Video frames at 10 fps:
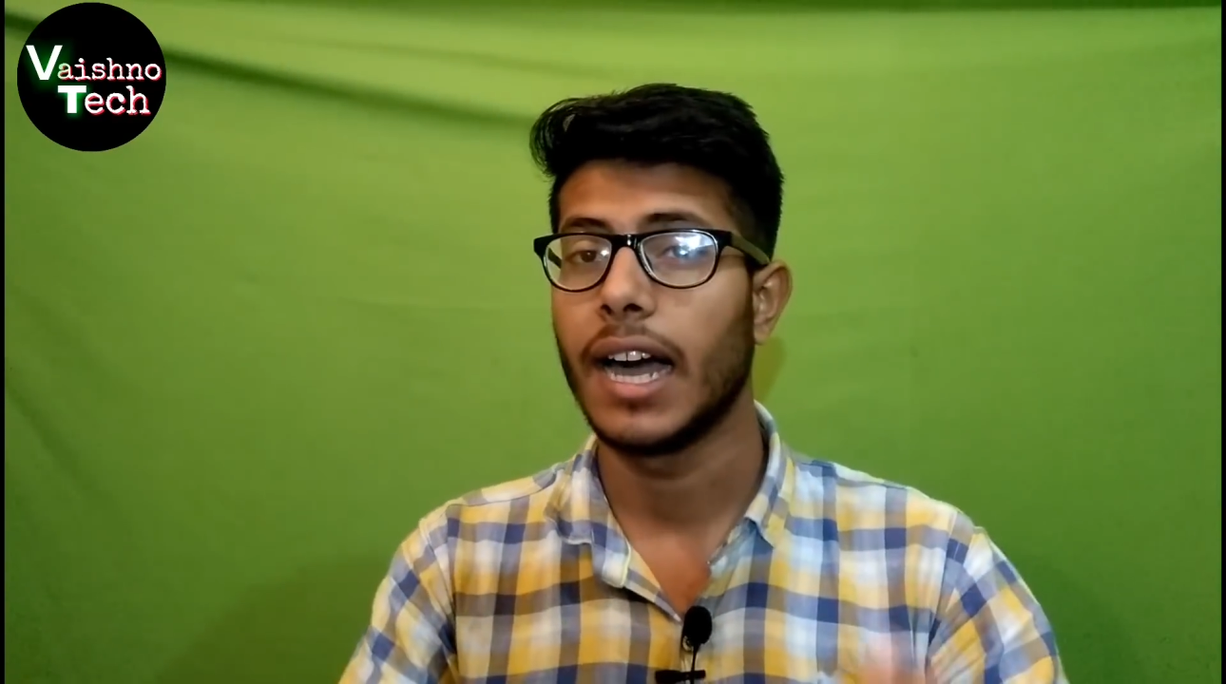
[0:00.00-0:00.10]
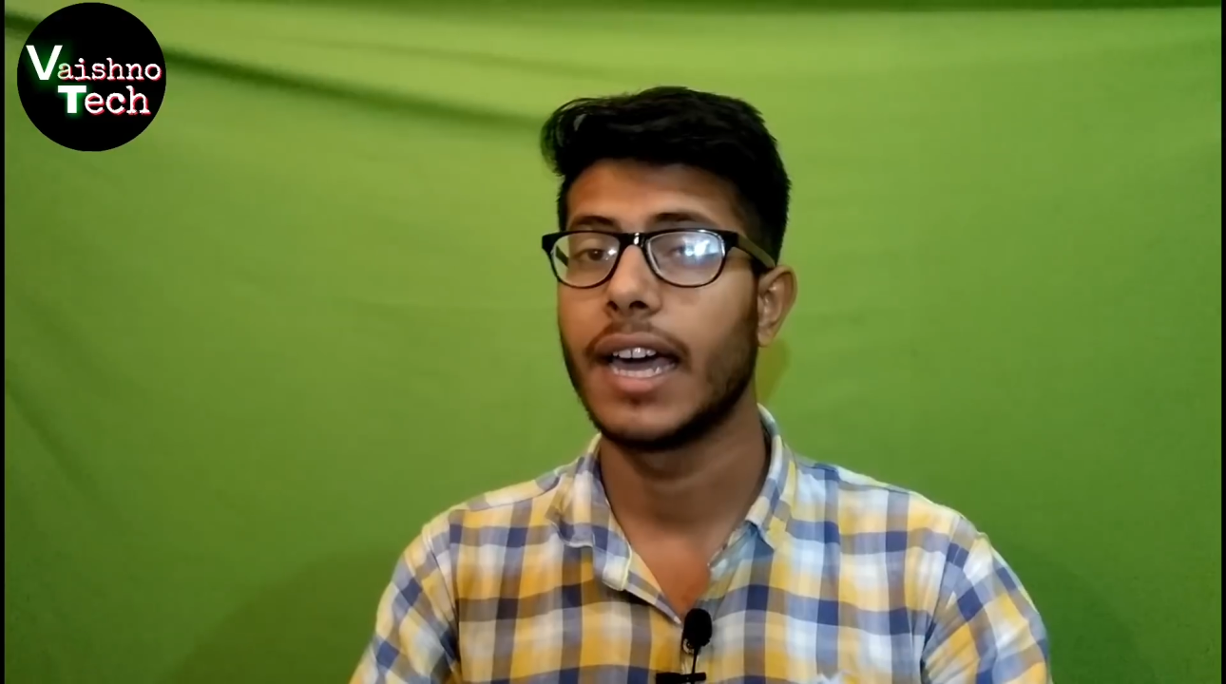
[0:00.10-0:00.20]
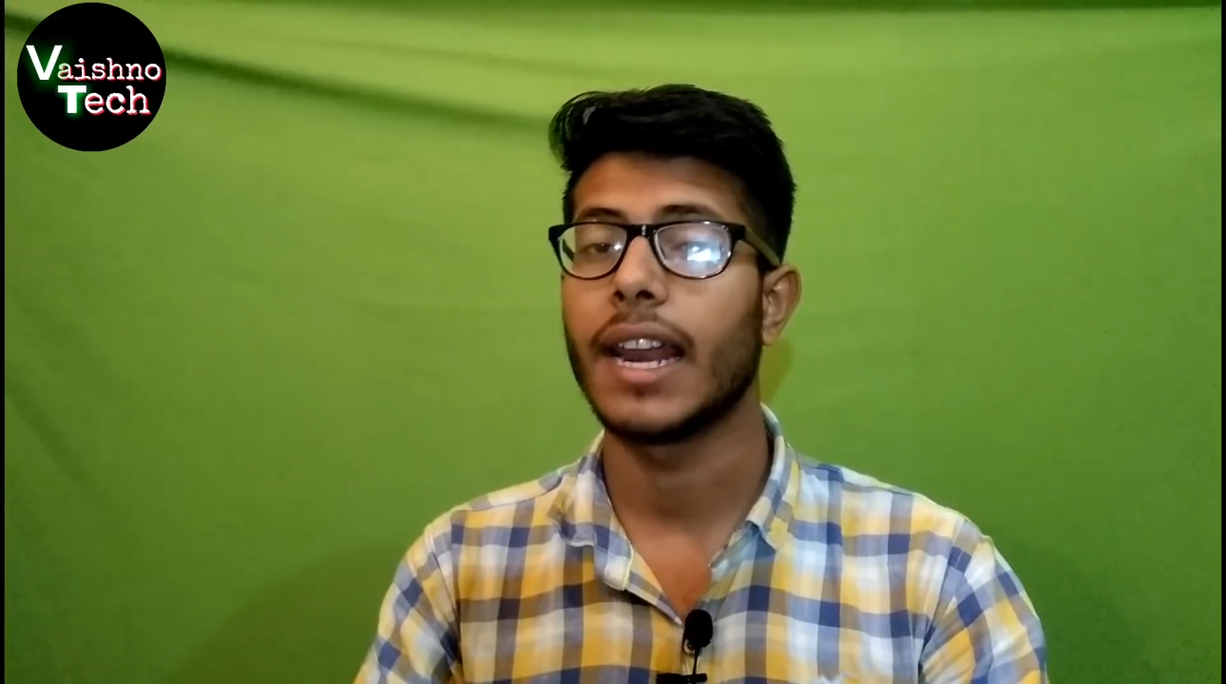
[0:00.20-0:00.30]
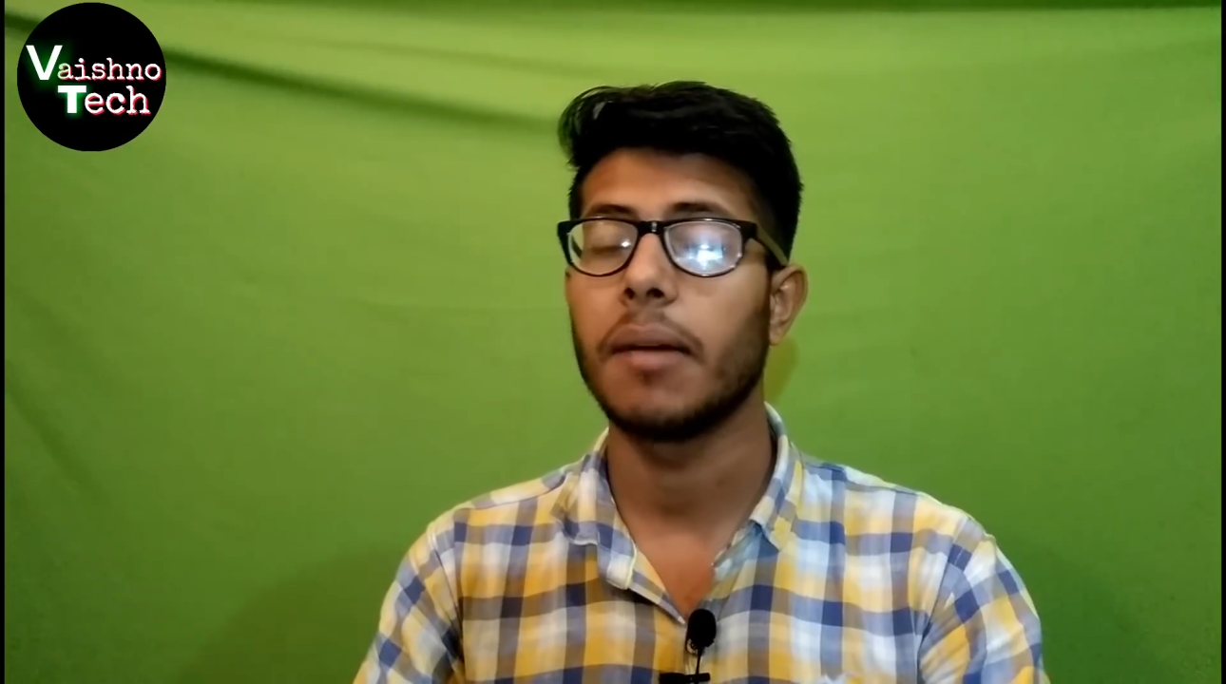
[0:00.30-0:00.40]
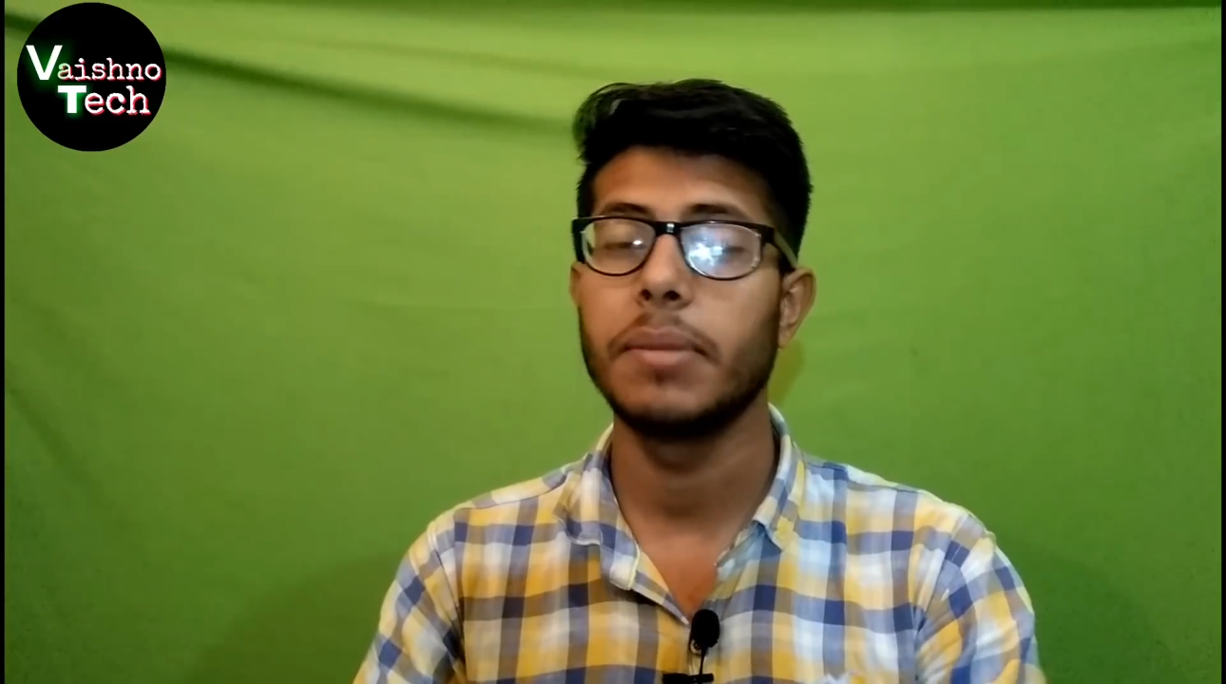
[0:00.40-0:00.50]

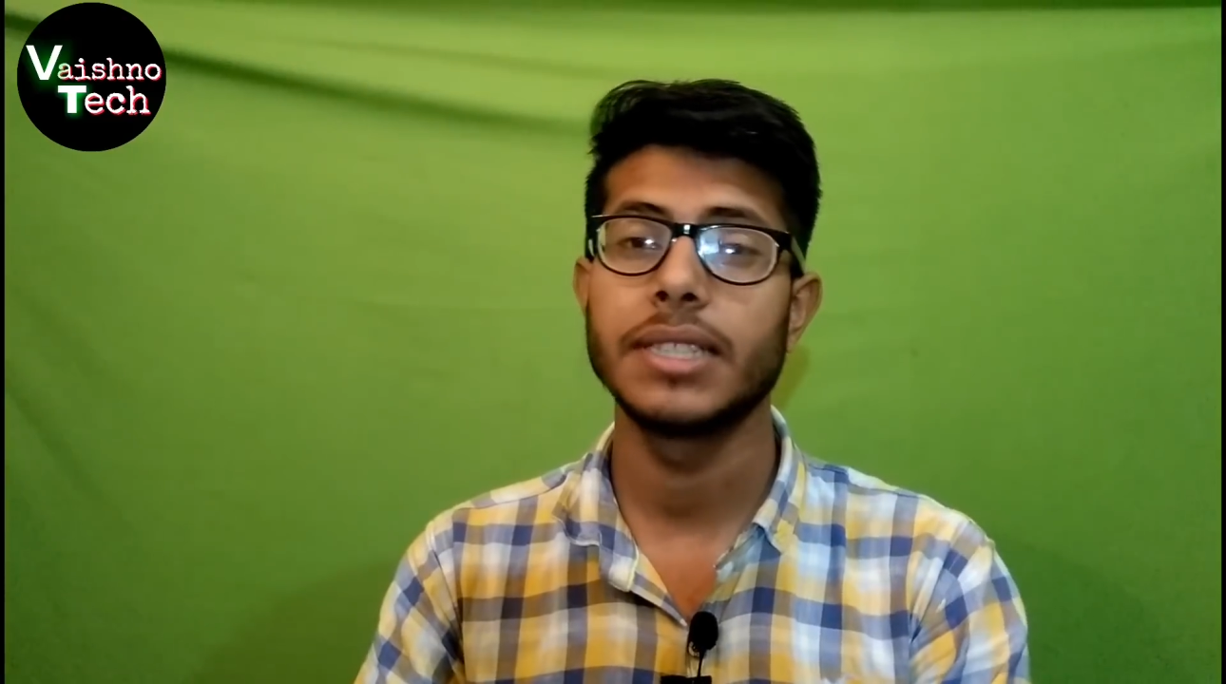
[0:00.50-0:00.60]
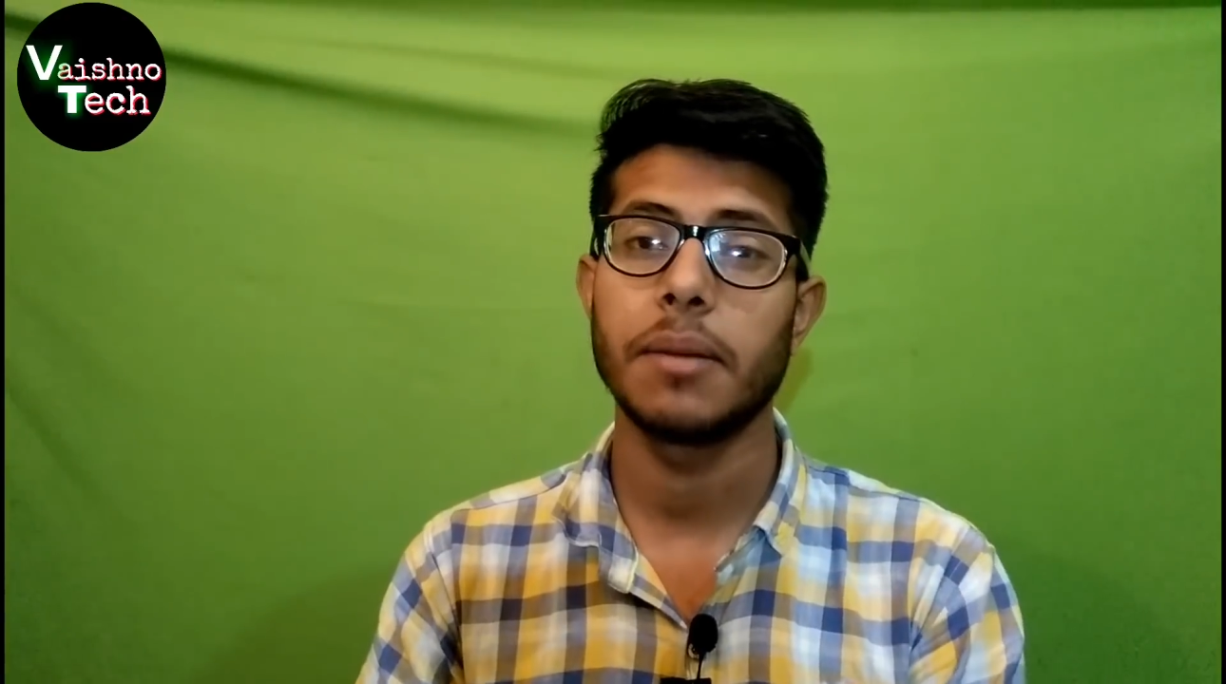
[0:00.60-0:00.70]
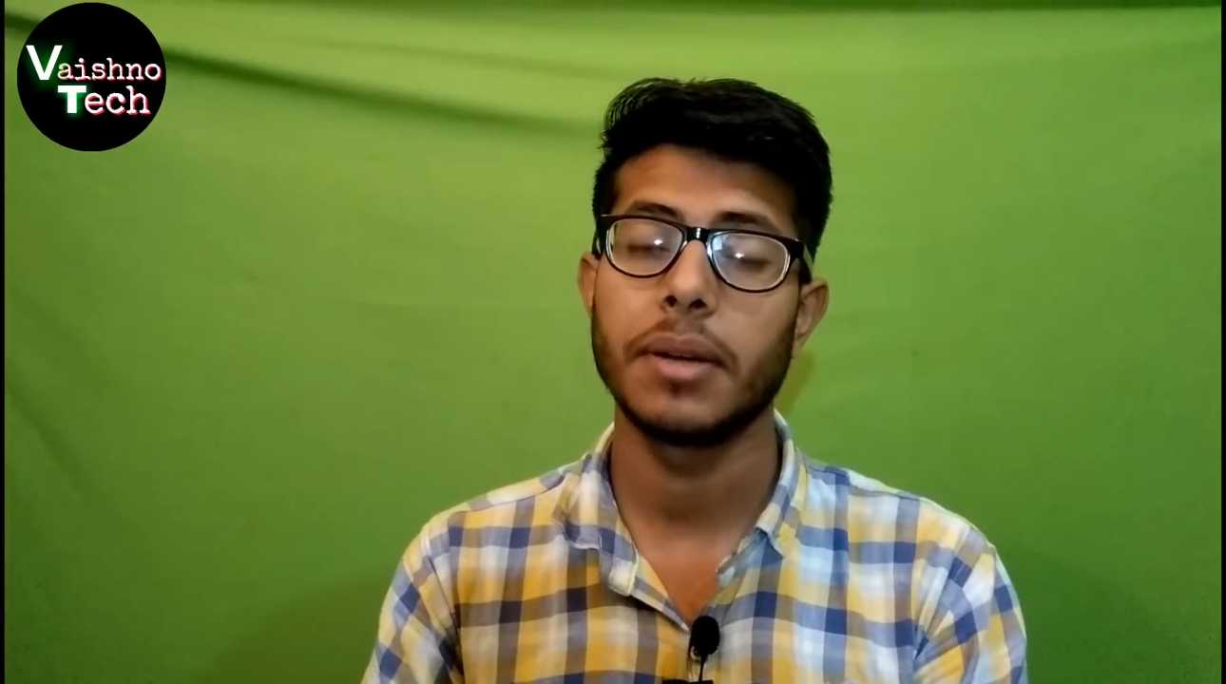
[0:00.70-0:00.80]
अगर आप भी जहां